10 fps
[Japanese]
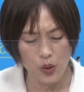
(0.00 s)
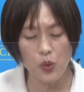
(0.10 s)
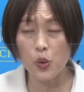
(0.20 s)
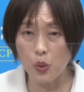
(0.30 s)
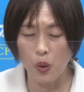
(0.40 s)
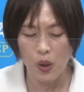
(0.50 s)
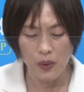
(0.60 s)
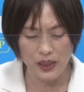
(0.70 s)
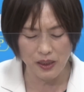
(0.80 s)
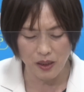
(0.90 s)
いうことを
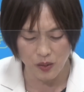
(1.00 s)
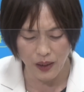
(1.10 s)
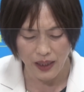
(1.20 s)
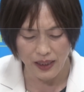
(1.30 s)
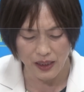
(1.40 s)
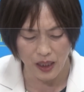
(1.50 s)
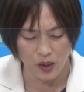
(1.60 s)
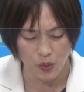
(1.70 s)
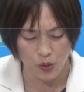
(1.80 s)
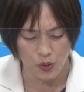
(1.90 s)
私たちは提
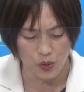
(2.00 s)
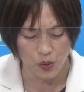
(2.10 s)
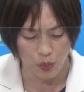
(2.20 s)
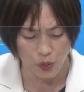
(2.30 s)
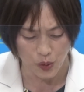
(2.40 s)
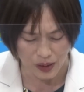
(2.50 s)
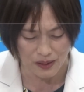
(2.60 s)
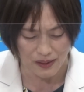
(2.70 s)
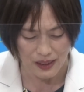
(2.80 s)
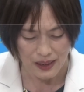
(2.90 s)
起をするものです。